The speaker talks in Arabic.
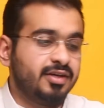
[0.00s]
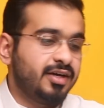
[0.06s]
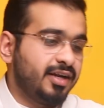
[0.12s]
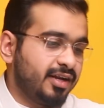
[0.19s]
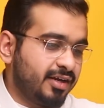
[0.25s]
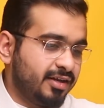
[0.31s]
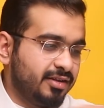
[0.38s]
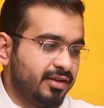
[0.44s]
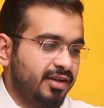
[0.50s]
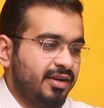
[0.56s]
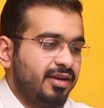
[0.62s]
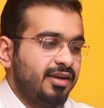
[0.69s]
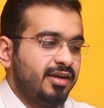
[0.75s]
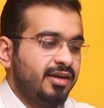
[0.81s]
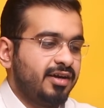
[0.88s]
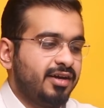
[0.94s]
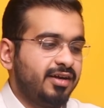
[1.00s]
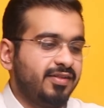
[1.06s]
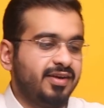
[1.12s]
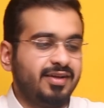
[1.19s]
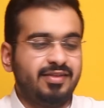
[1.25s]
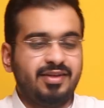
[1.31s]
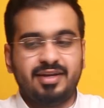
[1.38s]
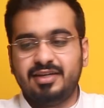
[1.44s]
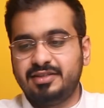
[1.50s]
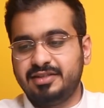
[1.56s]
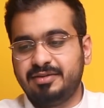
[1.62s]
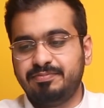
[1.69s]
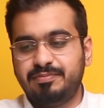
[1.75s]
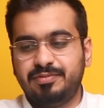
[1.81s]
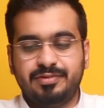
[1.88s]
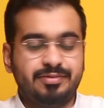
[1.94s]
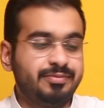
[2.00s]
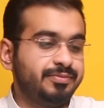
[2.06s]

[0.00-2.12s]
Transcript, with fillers: خل خلي الاغراض هذه على جنب